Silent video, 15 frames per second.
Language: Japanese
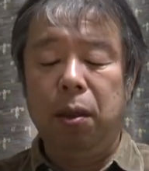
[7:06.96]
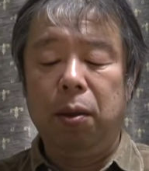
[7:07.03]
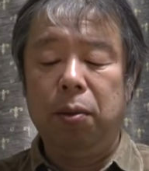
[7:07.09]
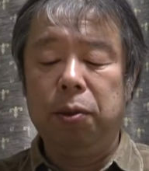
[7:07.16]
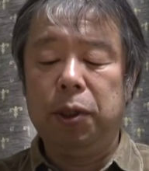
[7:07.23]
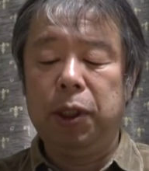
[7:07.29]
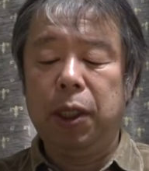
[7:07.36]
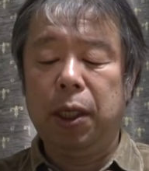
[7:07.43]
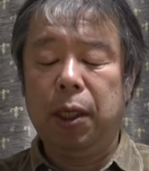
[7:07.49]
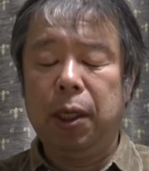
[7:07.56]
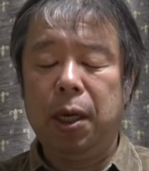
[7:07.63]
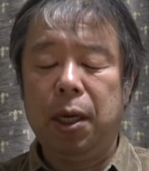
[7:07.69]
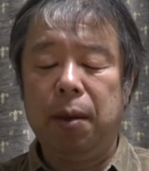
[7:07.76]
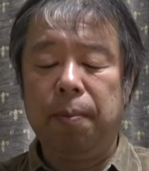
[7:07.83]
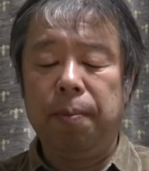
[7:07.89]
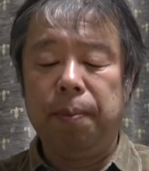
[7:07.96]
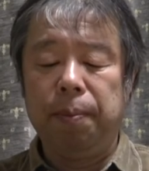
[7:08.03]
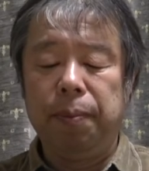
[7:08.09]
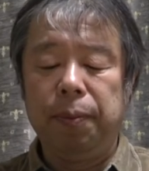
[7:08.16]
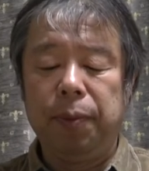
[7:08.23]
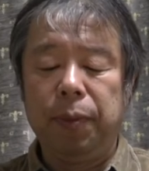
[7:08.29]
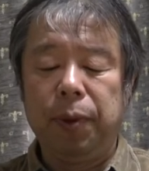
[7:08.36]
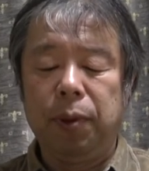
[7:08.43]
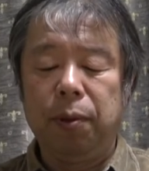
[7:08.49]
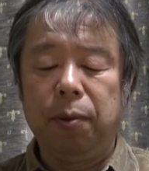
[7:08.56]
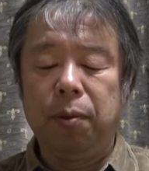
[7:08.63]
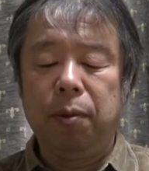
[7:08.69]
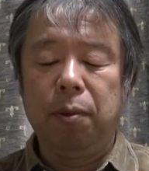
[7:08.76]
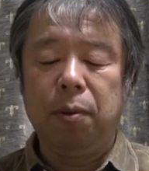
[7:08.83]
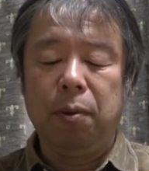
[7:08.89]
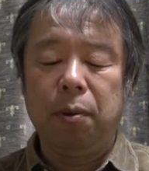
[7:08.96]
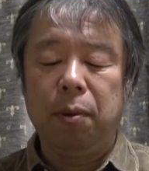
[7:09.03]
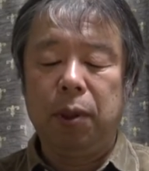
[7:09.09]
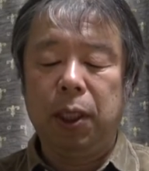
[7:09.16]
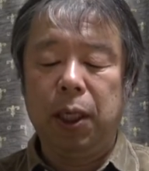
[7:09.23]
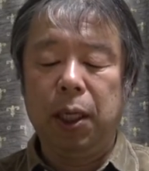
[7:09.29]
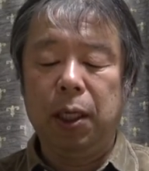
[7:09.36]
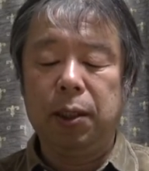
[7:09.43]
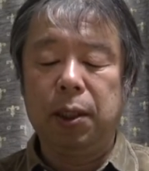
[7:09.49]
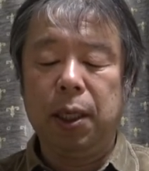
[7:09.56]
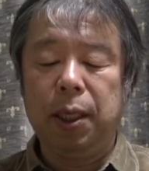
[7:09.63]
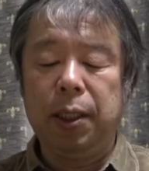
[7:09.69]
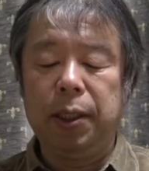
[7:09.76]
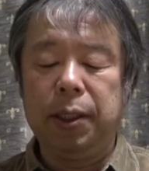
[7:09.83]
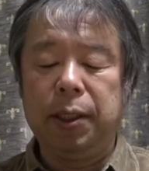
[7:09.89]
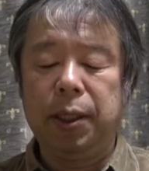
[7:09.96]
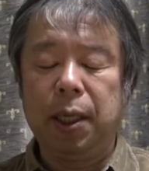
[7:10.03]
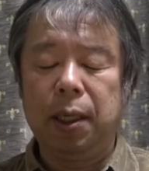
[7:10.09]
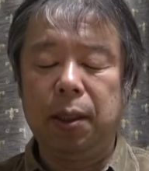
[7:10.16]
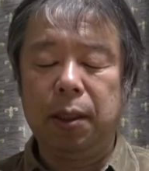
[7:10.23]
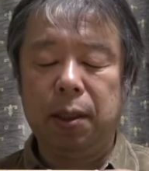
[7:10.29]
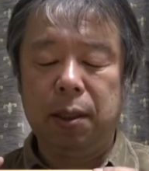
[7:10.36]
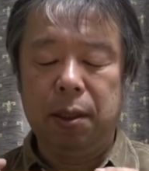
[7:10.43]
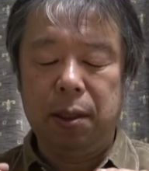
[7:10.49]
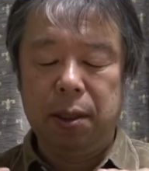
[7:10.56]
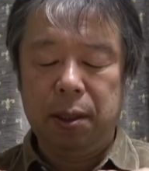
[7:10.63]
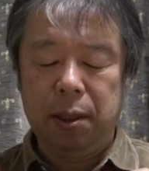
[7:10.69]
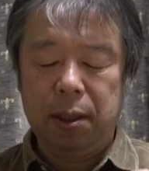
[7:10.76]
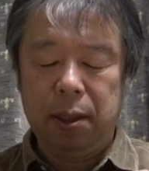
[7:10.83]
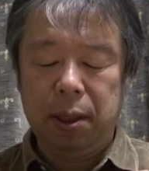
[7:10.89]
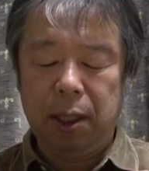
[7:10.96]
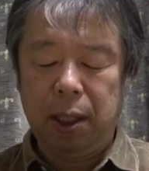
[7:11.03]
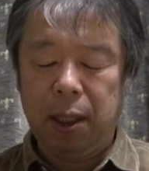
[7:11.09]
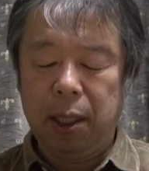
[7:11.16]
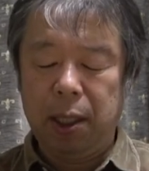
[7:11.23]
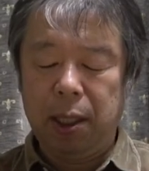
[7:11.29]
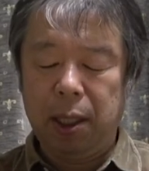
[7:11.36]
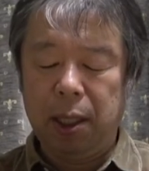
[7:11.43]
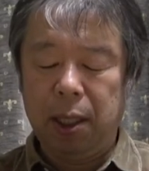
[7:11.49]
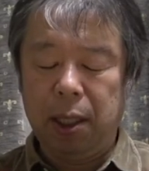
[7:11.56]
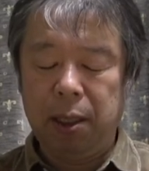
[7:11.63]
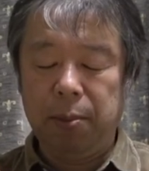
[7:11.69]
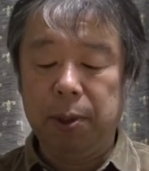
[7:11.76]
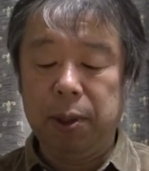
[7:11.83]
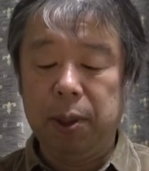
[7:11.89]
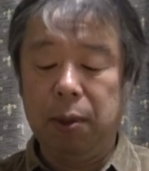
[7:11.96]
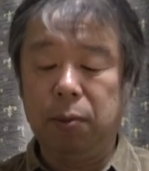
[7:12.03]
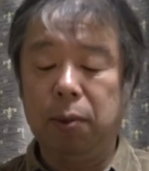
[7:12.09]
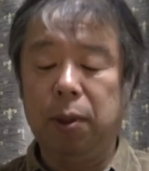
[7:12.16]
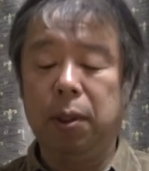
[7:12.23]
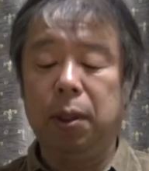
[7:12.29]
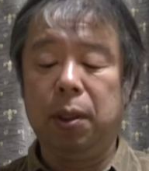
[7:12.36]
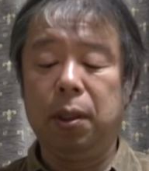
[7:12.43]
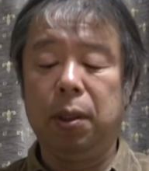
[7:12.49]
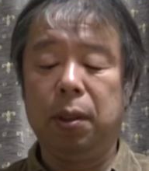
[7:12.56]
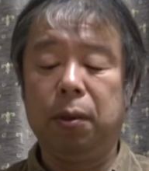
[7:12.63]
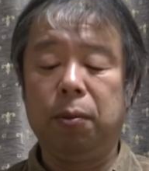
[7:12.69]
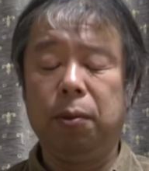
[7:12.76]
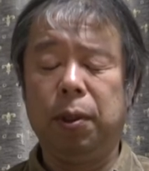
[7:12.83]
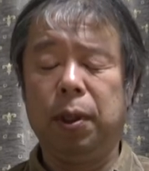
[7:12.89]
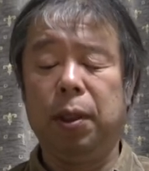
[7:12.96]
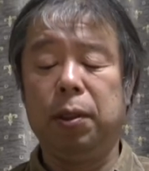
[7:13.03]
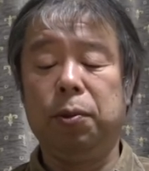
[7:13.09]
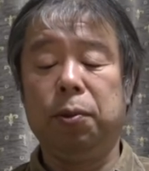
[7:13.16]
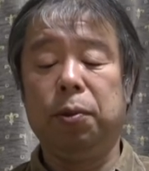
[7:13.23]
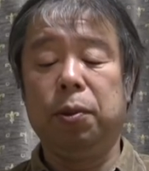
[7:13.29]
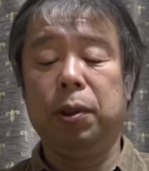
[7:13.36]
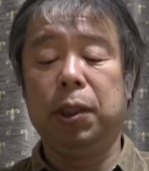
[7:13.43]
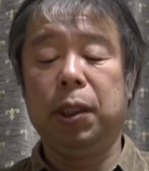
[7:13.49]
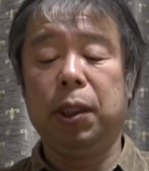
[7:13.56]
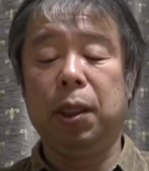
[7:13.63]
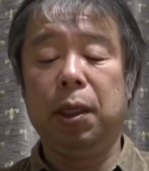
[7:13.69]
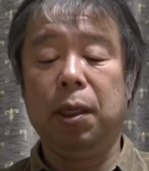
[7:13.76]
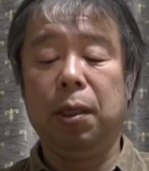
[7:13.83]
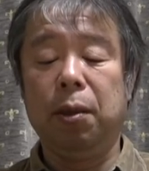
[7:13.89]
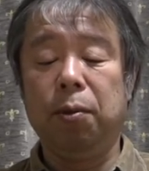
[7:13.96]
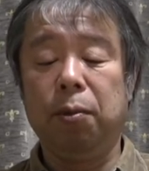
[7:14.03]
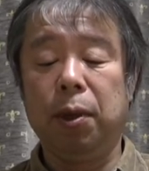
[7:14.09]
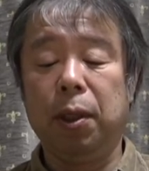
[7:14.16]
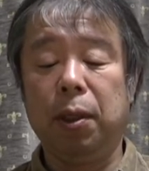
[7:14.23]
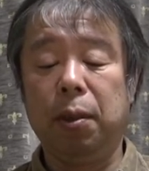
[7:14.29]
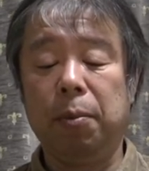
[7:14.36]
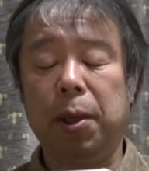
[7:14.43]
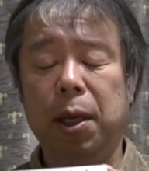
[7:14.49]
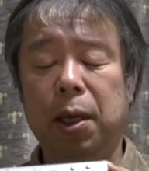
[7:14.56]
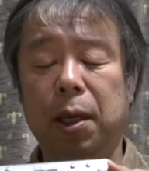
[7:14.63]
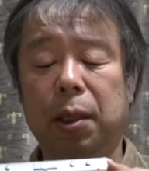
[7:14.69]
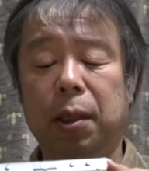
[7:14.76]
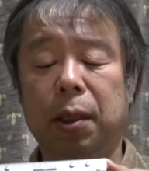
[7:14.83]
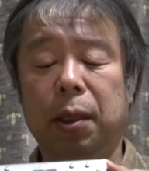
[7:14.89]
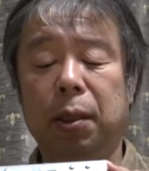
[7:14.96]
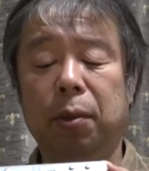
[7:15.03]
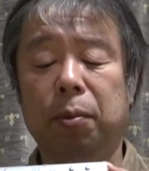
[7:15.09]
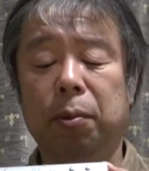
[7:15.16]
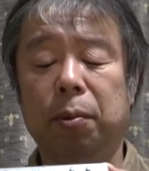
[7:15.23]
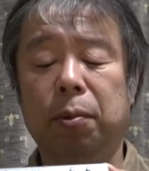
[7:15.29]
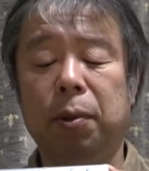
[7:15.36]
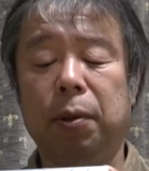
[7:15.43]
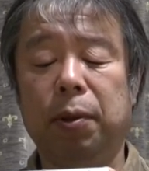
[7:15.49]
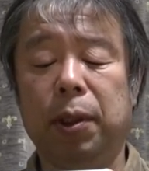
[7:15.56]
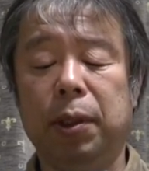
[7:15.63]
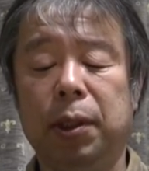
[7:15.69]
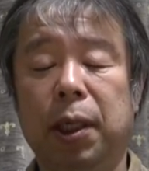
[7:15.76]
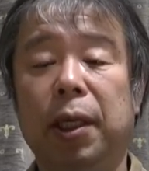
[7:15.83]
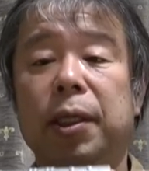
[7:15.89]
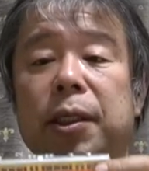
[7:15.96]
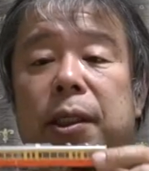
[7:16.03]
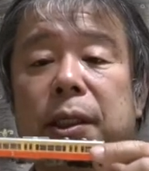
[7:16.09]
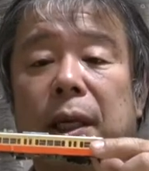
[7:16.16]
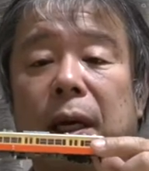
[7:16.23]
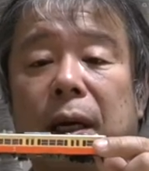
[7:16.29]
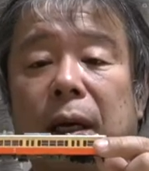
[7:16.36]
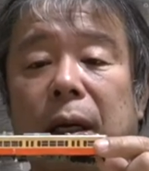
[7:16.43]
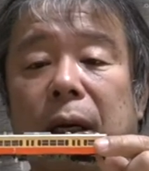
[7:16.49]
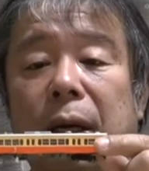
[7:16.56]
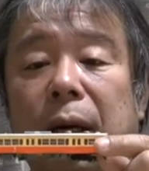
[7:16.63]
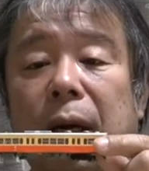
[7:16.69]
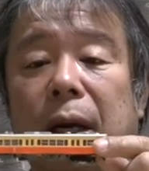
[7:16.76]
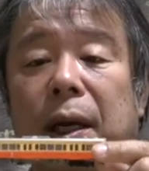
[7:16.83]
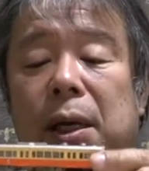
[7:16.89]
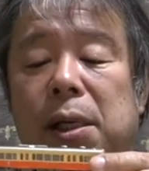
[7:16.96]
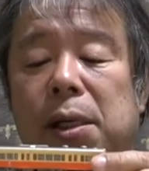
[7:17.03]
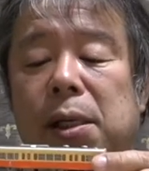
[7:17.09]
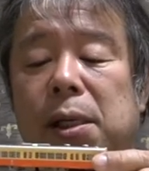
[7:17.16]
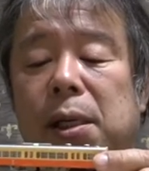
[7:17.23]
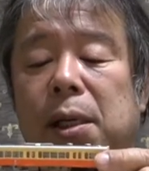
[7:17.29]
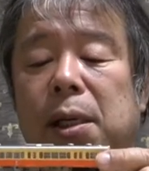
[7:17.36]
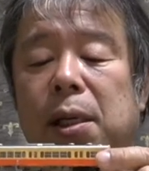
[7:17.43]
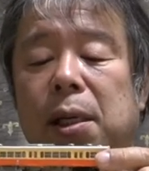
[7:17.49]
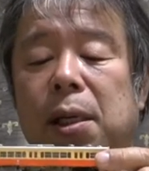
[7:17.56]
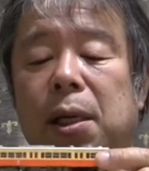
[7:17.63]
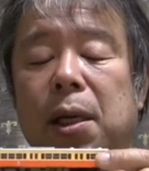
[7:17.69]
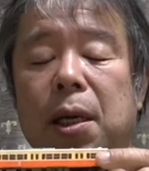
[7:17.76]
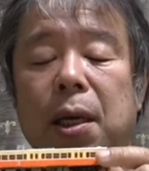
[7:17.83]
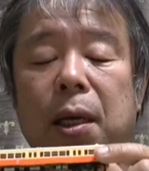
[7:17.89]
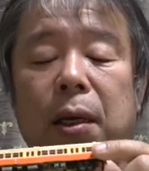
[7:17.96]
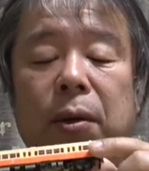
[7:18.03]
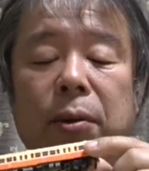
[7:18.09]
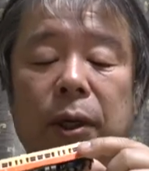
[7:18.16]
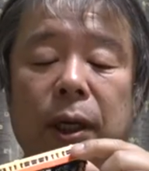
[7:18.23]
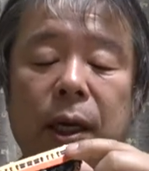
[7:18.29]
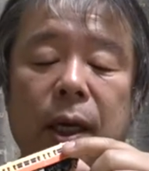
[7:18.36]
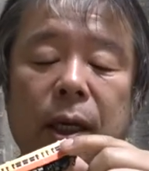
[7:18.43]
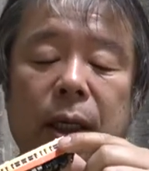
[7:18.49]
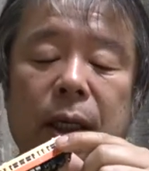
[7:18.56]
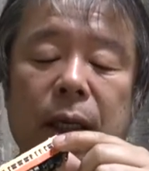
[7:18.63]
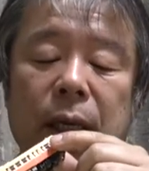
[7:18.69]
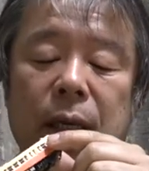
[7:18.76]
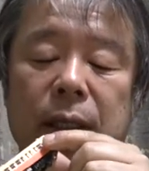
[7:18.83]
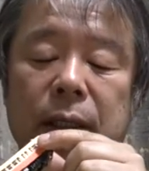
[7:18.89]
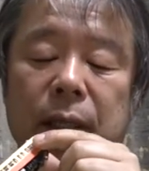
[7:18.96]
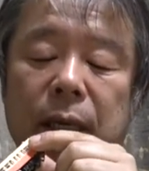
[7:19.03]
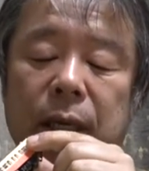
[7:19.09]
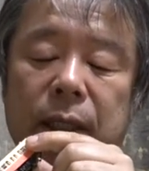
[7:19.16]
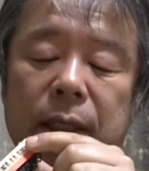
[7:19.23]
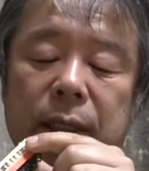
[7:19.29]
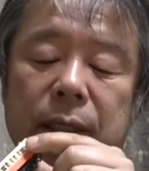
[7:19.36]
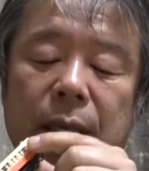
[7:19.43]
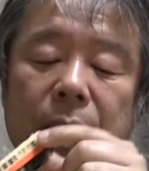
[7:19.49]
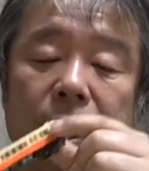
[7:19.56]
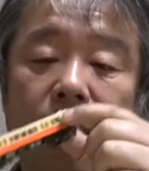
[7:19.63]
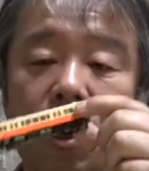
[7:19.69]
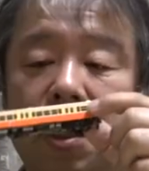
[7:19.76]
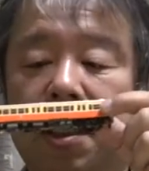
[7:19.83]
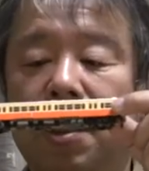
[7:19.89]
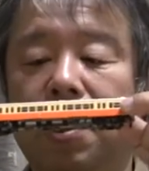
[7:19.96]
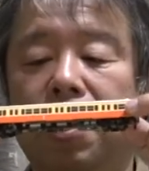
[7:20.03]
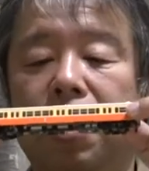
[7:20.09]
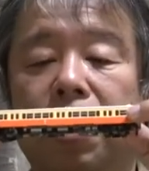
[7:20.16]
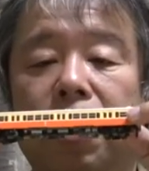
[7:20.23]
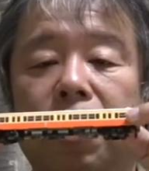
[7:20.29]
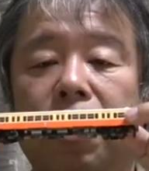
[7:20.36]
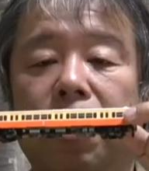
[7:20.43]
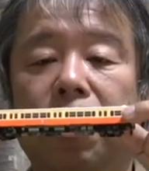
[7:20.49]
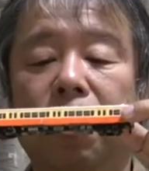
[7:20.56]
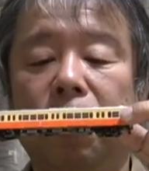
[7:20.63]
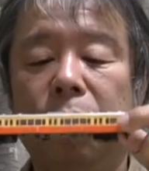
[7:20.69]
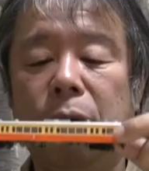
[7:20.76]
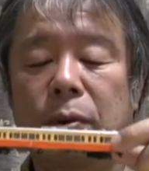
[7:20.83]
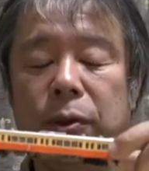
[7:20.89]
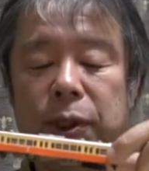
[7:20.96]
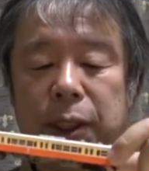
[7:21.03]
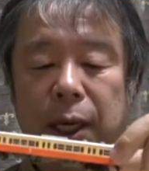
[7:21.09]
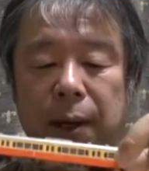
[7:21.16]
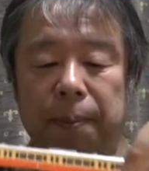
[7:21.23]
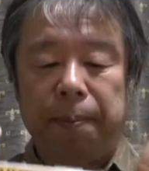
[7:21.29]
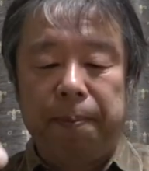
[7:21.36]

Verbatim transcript: こちらがうんとキハ313って書いてありますね。俺、これちょっと字が老眼で見えないんだけども、これは313かな。これがキハ313号車。